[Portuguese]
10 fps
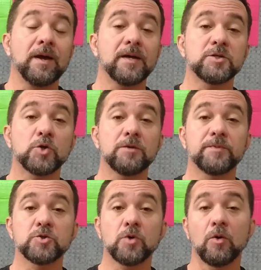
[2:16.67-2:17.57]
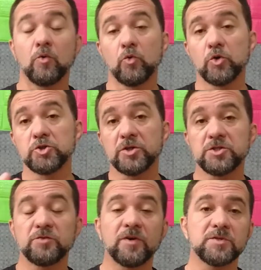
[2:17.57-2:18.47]
É isso aí, pessoal. Hoje nós
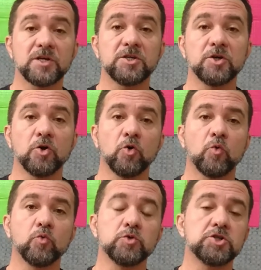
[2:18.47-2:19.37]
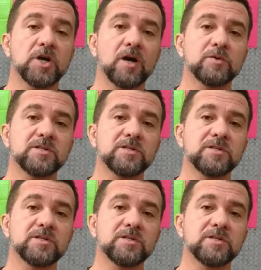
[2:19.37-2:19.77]
estivemos aqui com o Tiago